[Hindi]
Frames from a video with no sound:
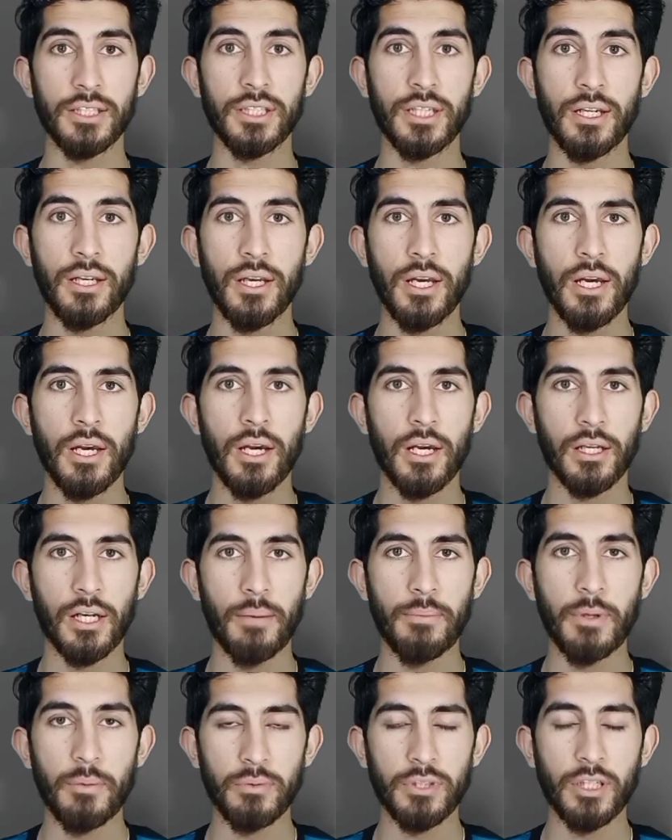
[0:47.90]

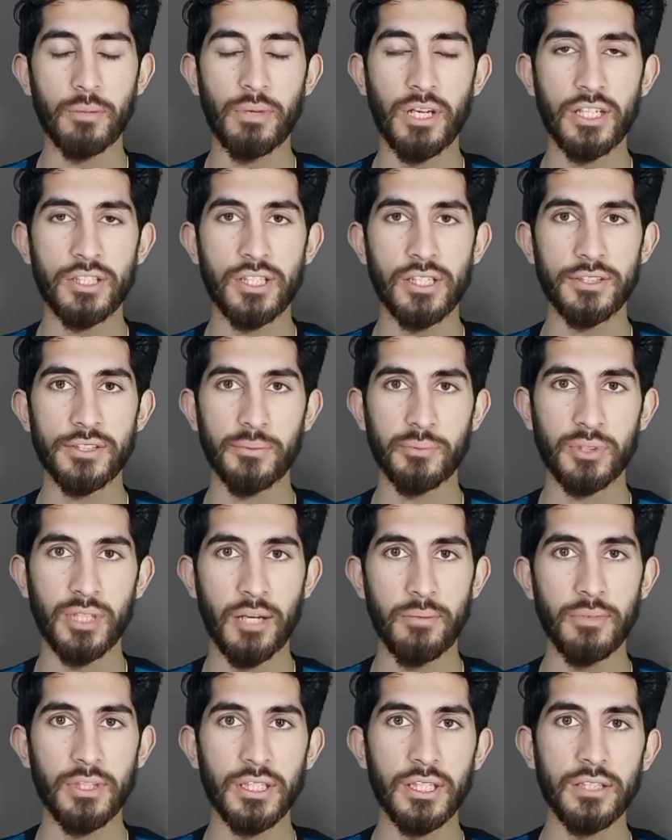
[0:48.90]
hey
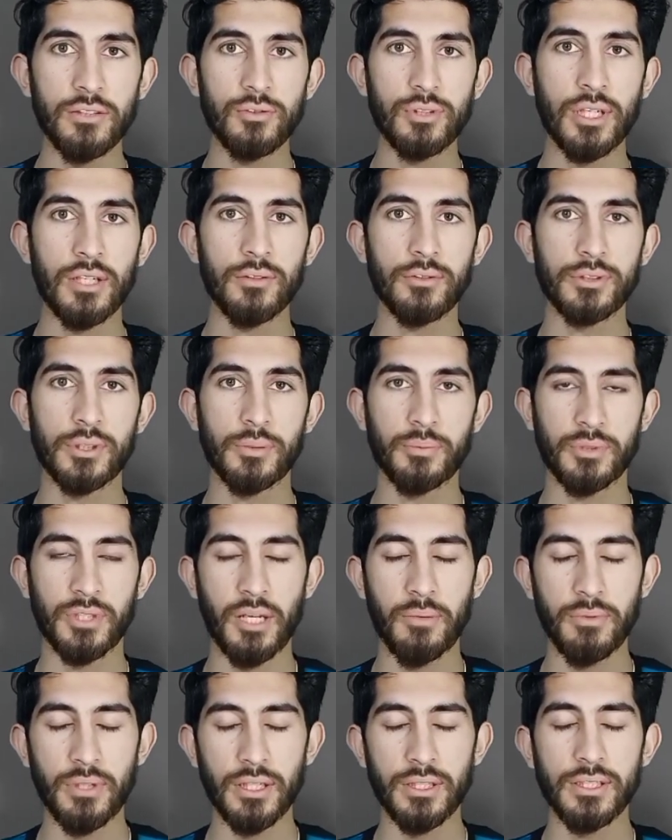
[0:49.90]
subscribe to my
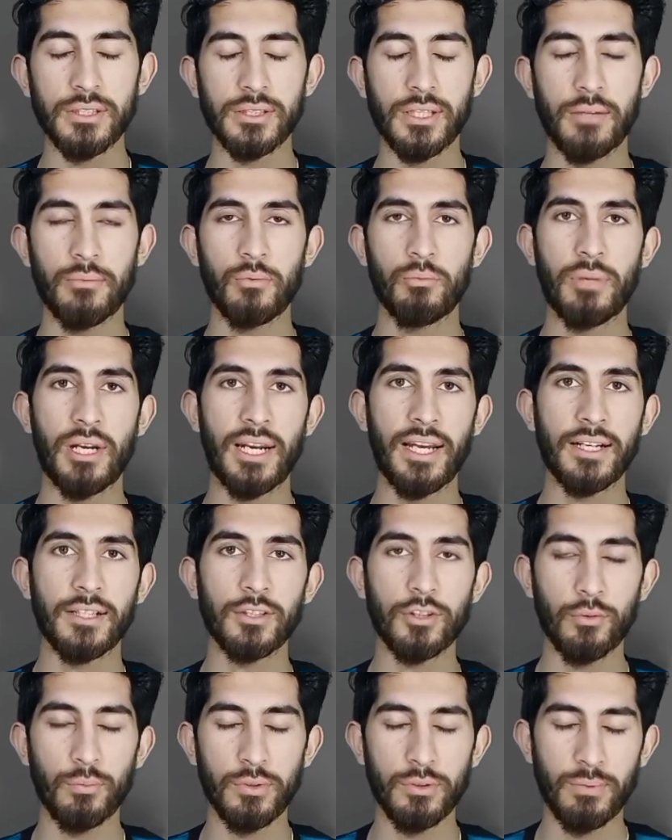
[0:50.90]
channel, and
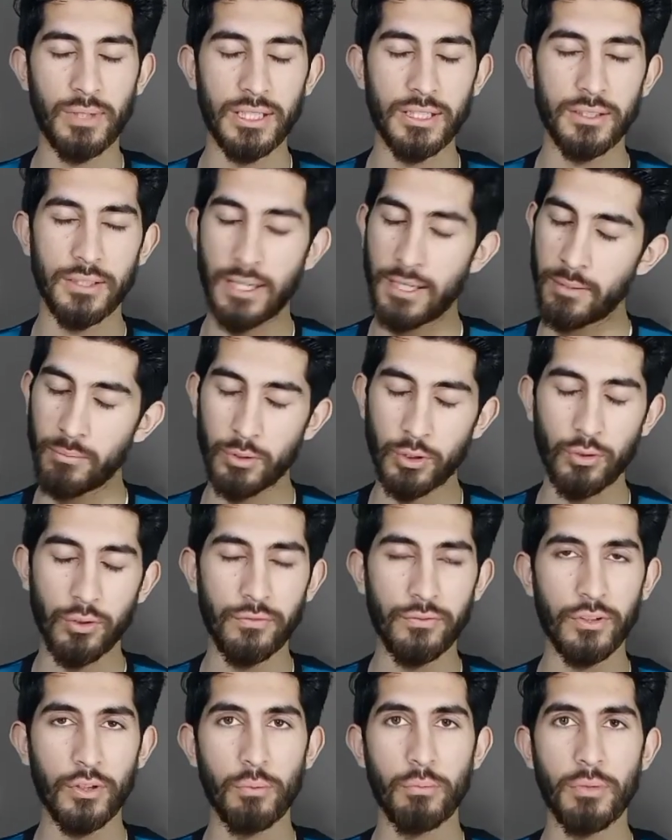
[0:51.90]
also press this
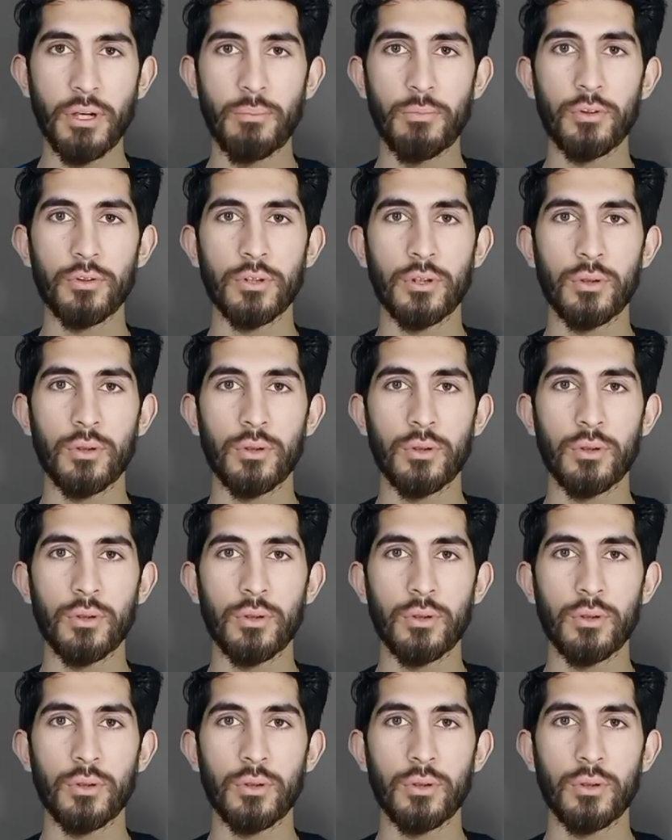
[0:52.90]
bell icon.